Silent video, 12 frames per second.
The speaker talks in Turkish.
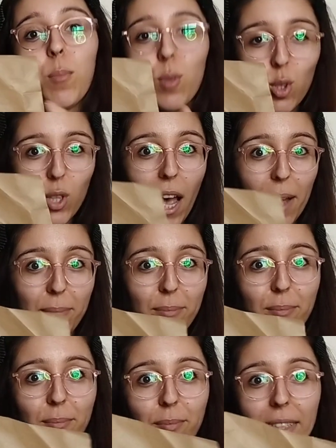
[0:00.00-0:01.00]
Burada
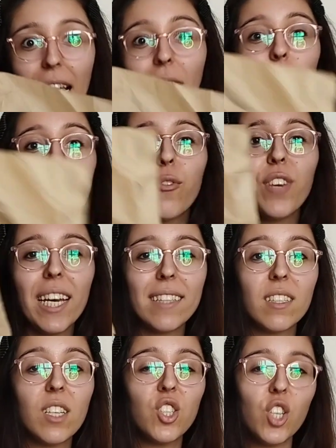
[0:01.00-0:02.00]

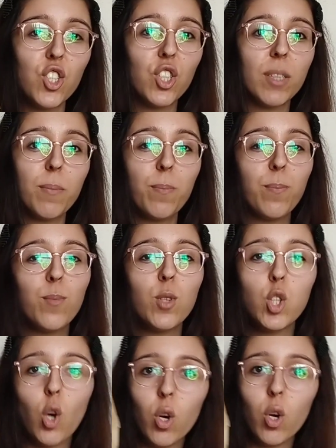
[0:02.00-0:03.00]
Fiyatına şaşırıp
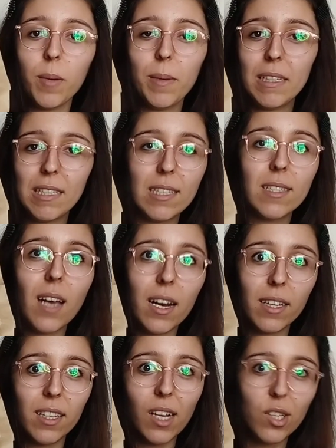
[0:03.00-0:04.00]
şok olabilirsiniz
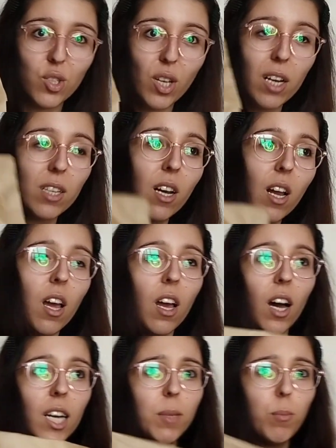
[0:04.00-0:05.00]
arkadaşlar.
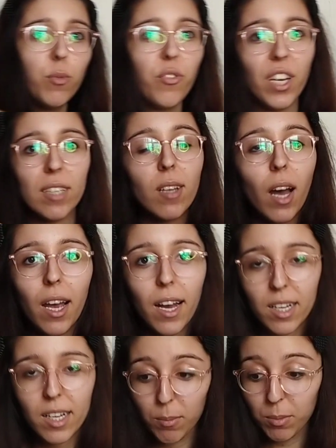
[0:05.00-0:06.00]
Hani bu fiyata
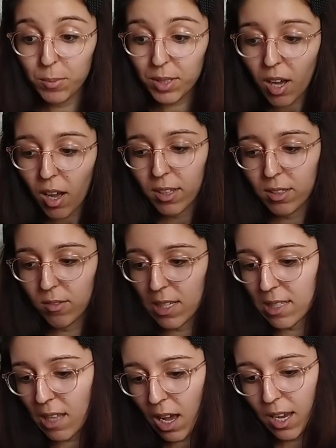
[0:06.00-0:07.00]
ayakkabı mı kaldı
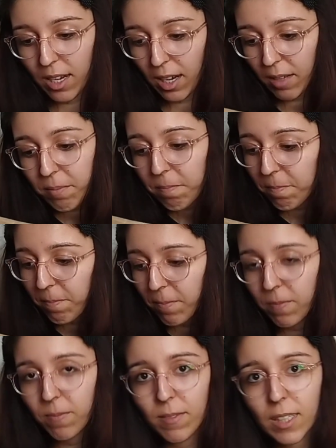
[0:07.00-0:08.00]
vesaire.
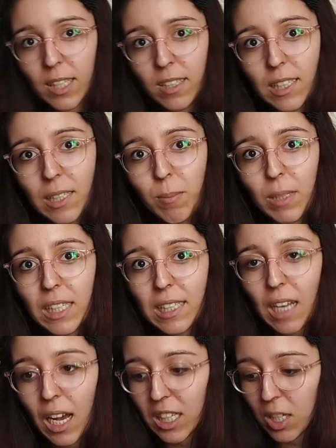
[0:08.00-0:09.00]

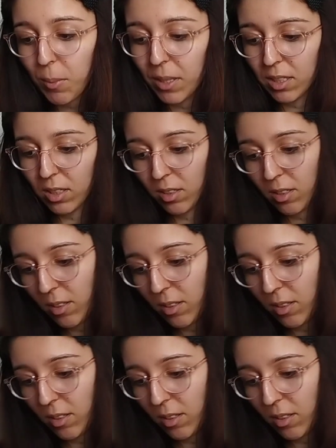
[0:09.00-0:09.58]
İndirimleri takip edin.